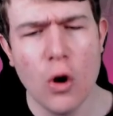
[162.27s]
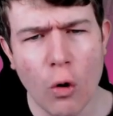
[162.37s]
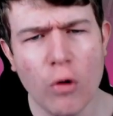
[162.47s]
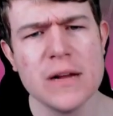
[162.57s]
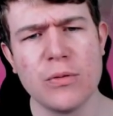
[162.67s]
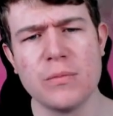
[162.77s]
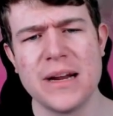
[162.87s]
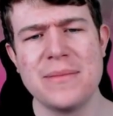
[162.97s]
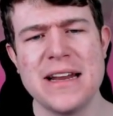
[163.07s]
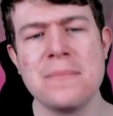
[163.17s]
ohne
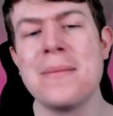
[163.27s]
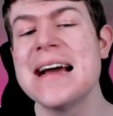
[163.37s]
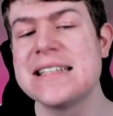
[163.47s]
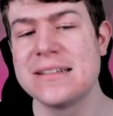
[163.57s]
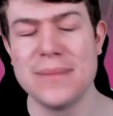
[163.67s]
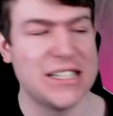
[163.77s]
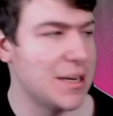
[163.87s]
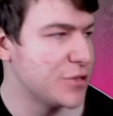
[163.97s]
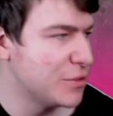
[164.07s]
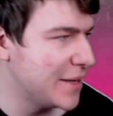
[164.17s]
Probleme, in den meisten
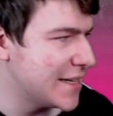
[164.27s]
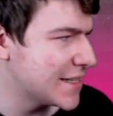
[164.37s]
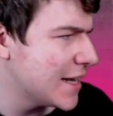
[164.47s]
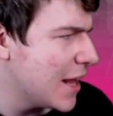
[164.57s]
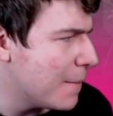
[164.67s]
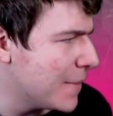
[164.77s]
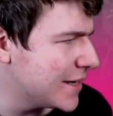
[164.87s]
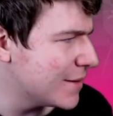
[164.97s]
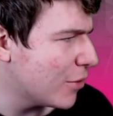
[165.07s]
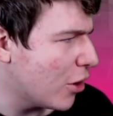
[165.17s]
Matchups zumindest,
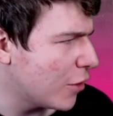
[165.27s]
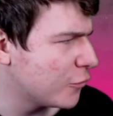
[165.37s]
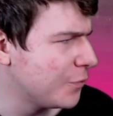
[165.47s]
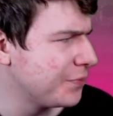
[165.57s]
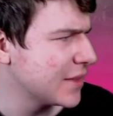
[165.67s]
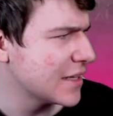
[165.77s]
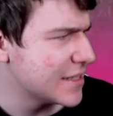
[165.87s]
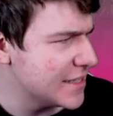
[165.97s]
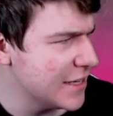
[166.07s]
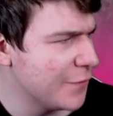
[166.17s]
mit einem
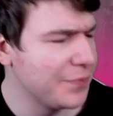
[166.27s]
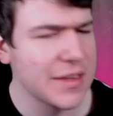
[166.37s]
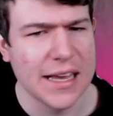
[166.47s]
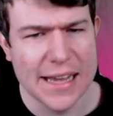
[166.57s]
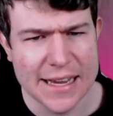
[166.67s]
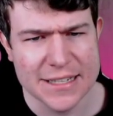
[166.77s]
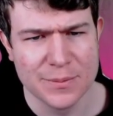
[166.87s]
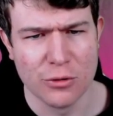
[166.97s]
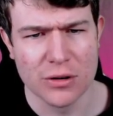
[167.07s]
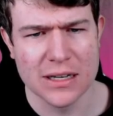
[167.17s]
offensiven
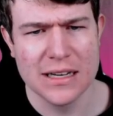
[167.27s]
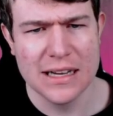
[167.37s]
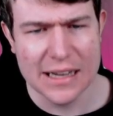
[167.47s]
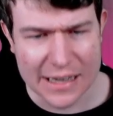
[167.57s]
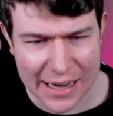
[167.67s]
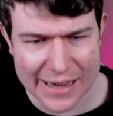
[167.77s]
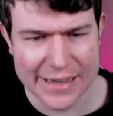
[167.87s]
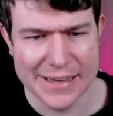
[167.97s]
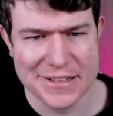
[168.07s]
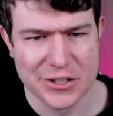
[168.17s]
X-Bogen
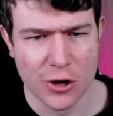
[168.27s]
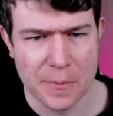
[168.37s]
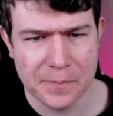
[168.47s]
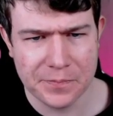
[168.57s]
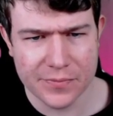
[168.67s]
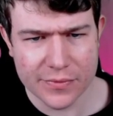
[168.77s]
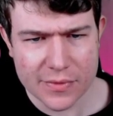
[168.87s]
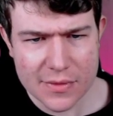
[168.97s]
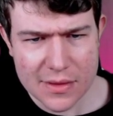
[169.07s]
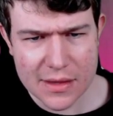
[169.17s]
reingehen. So,
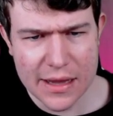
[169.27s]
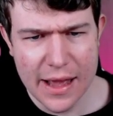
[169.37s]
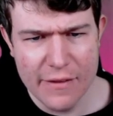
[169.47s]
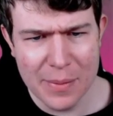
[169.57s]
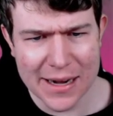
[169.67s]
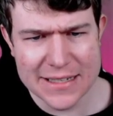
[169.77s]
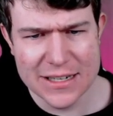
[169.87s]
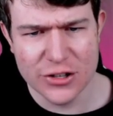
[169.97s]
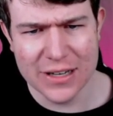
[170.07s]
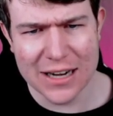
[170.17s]
wir bringen jetzt
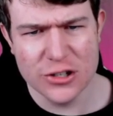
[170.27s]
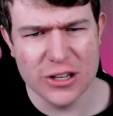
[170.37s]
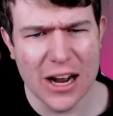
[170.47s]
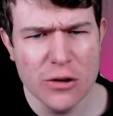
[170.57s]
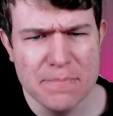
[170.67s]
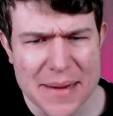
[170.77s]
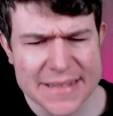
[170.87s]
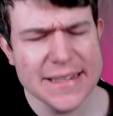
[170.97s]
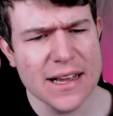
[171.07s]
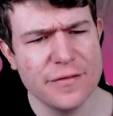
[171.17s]
den Tornado. Tornado ein
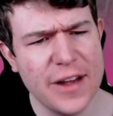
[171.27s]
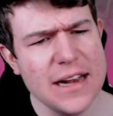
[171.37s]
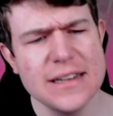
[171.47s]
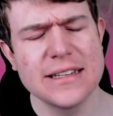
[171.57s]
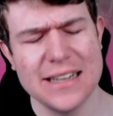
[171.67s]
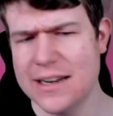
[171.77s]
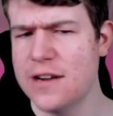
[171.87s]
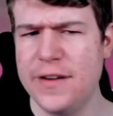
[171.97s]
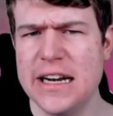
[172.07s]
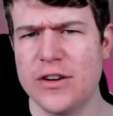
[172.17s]
bisschen gefailt.
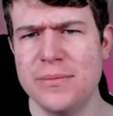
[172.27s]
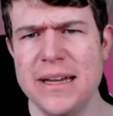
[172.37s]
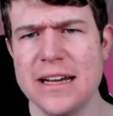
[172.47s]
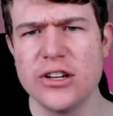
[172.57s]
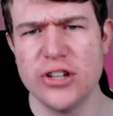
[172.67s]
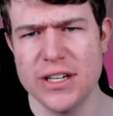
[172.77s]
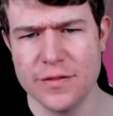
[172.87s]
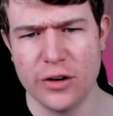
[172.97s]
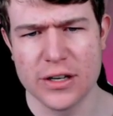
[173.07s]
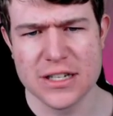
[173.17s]
Kleiner Fehler von mir. Könnt ihr
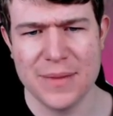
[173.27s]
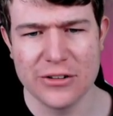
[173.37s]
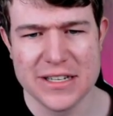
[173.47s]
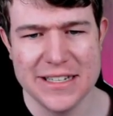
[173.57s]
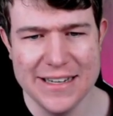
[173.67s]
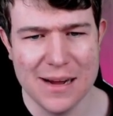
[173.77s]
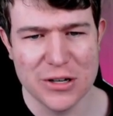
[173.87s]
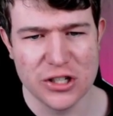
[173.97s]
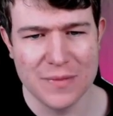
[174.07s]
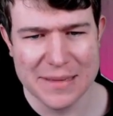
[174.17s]
flawless machen. Ihr seht hier
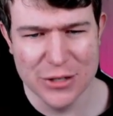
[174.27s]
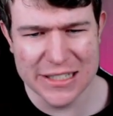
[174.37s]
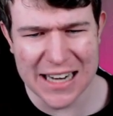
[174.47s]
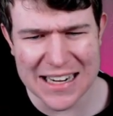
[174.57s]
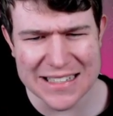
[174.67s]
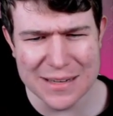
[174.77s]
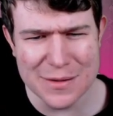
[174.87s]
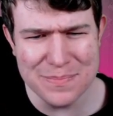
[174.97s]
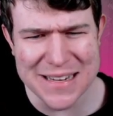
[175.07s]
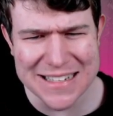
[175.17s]
aber schon mal, ich muss langsam
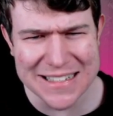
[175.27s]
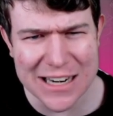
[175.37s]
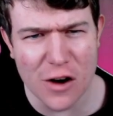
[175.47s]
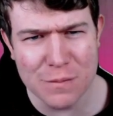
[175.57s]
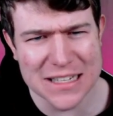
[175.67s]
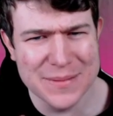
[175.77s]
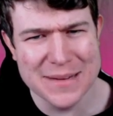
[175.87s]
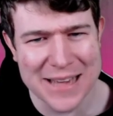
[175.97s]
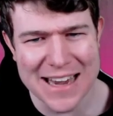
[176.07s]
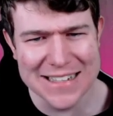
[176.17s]
ein bisschen aufpassen mit
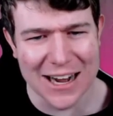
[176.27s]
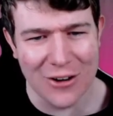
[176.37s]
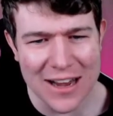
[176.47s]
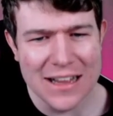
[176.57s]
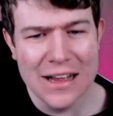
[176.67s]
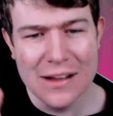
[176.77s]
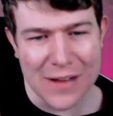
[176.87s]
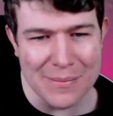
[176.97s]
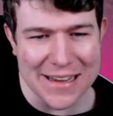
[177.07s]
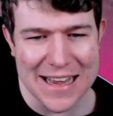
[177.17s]
dem King Tower.
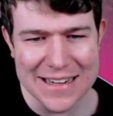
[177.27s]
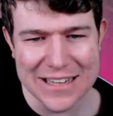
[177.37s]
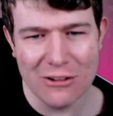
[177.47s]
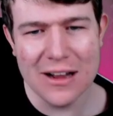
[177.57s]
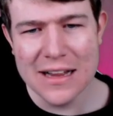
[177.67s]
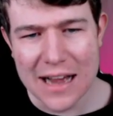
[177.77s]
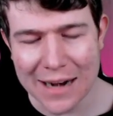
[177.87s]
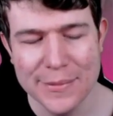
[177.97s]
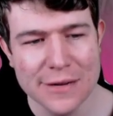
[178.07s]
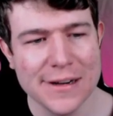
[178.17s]
Weil mein King Tower
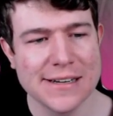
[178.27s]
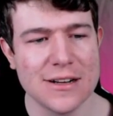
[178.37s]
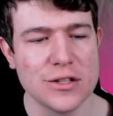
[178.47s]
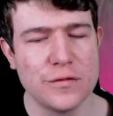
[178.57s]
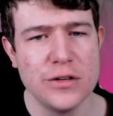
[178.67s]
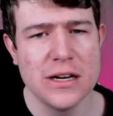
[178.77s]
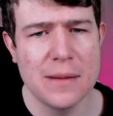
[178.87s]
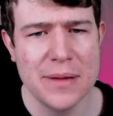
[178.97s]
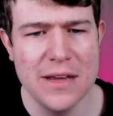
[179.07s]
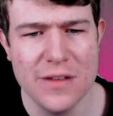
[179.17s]
hat mittlerweile genauso viel
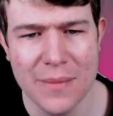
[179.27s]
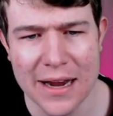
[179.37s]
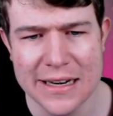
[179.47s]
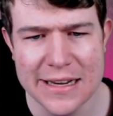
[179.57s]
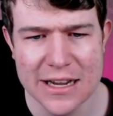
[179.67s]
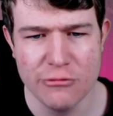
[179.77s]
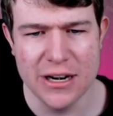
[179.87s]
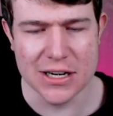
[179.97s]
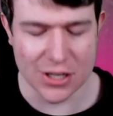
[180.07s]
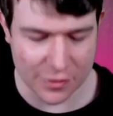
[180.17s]
AP wie mein linker
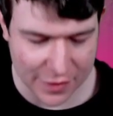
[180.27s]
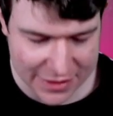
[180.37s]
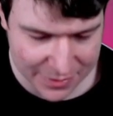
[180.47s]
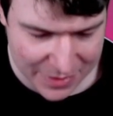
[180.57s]
Arena Tower fast.